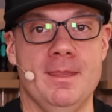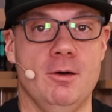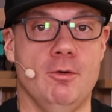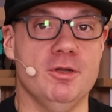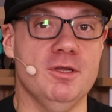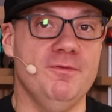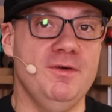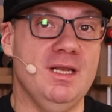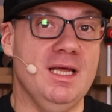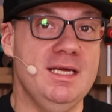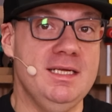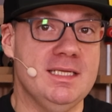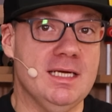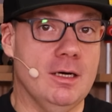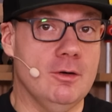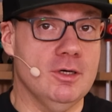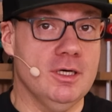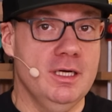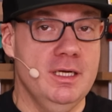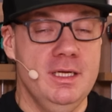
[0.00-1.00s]
Oder vielleicht
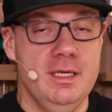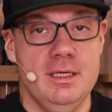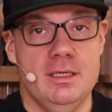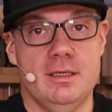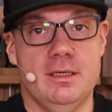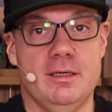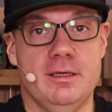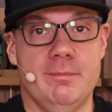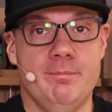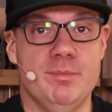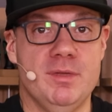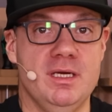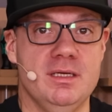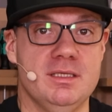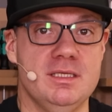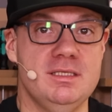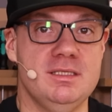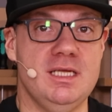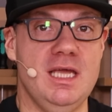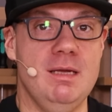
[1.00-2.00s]
auch ähm,
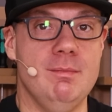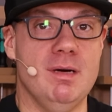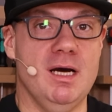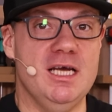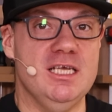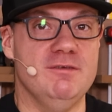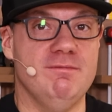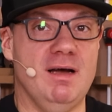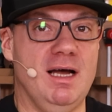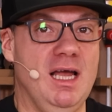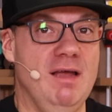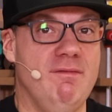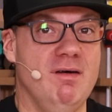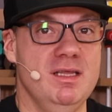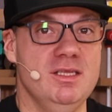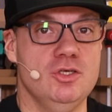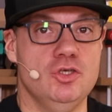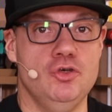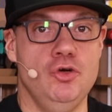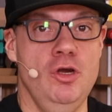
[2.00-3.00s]
das Thema, es war einfach
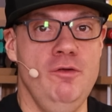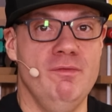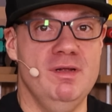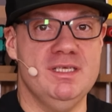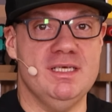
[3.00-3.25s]
nicht so schön, weil